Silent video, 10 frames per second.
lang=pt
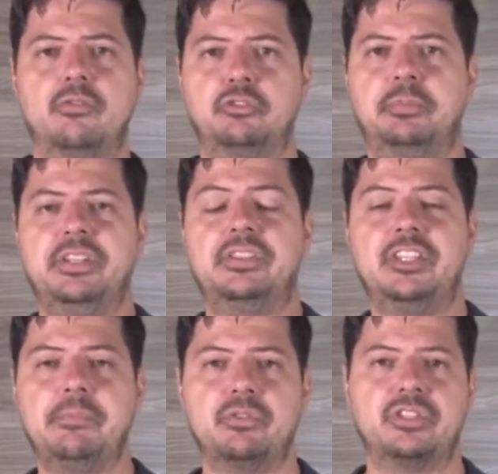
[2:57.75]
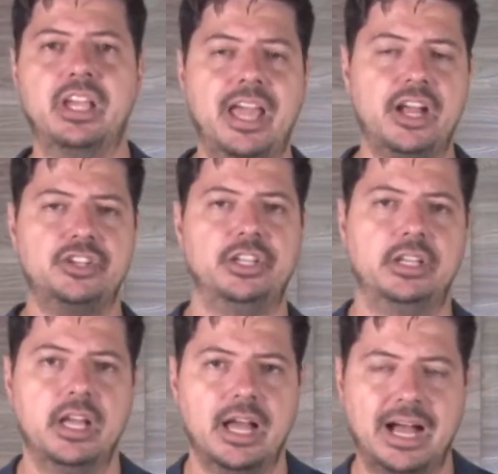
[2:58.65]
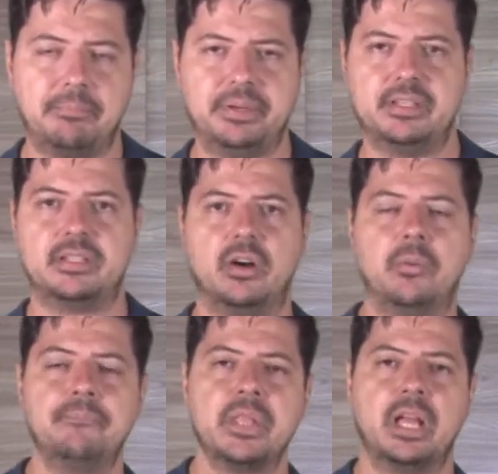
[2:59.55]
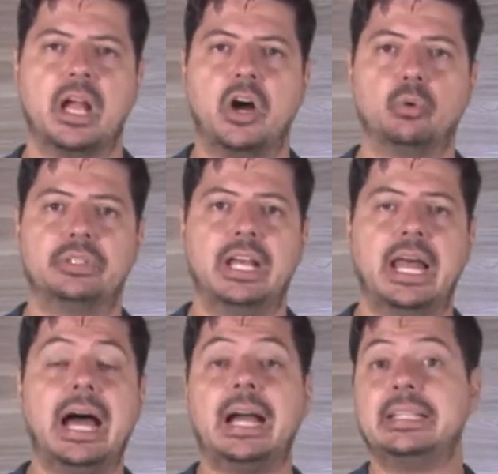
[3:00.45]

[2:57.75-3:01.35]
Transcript: os princípios que regem a prisão cautelar,